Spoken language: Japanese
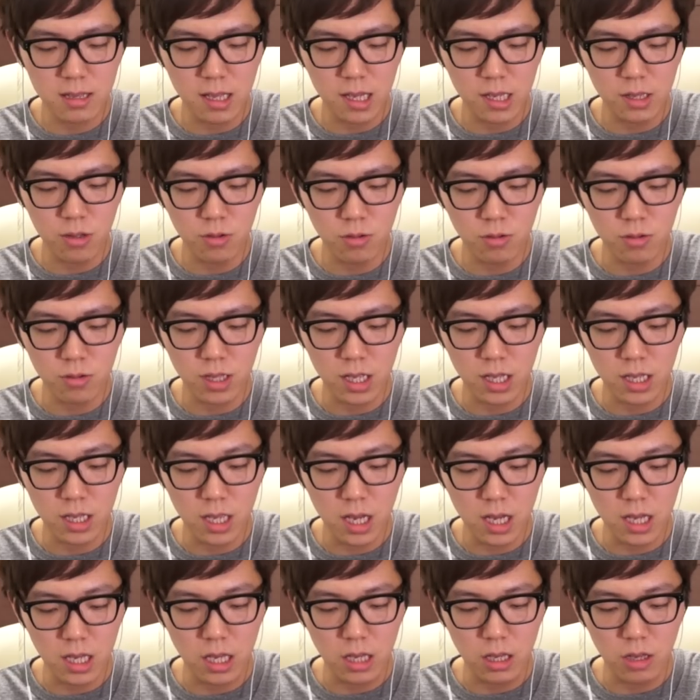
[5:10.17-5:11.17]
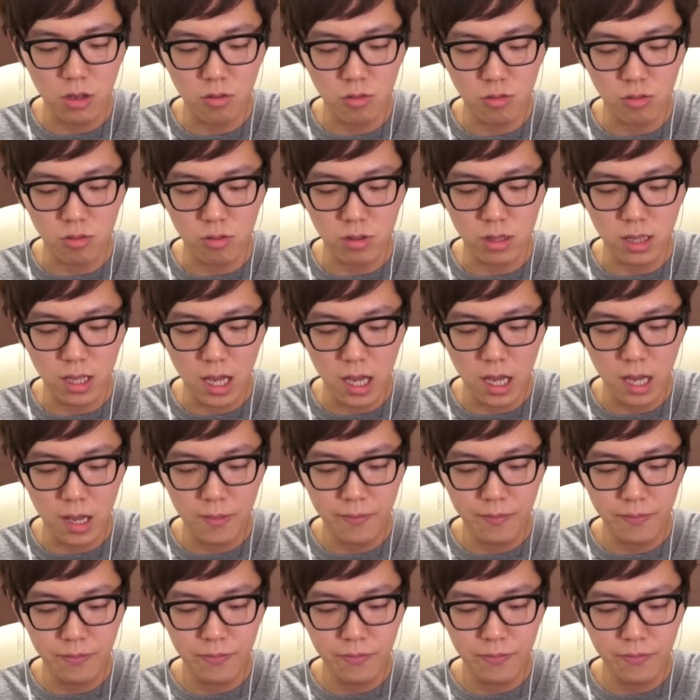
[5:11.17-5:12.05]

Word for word: たようなないような。